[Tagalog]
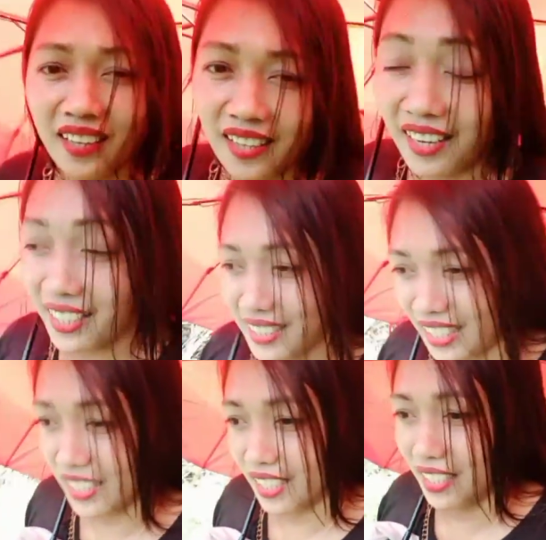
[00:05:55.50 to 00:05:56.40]
Lalakad
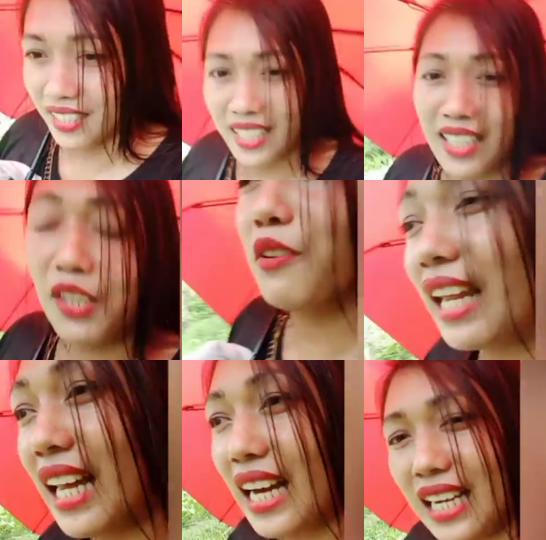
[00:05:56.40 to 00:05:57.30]
tayo guys. Then, yung
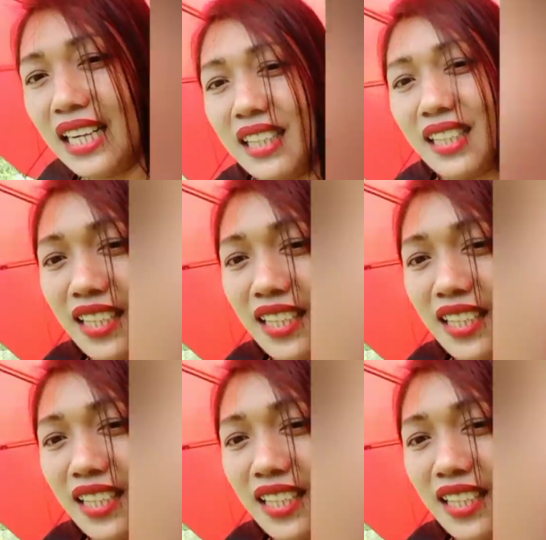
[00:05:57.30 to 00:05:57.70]
lalakaran natin